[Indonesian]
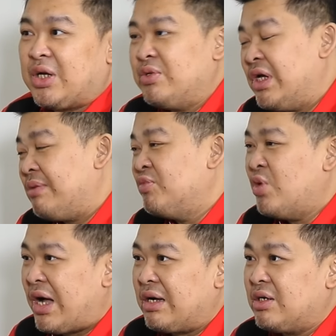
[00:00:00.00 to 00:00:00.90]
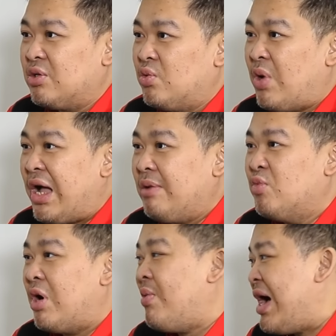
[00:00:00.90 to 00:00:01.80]
kita udah buang uang,
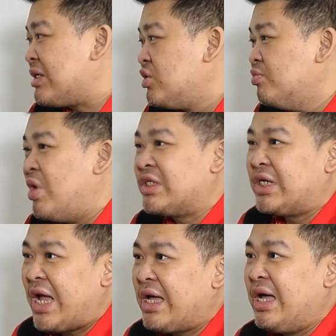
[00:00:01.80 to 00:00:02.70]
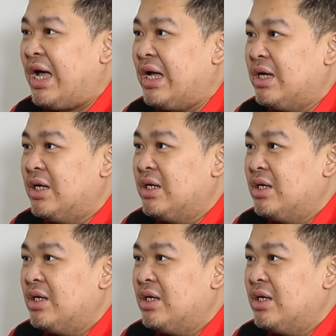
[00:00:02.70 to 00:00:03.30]
buang waktu, buang tenaga. Iya.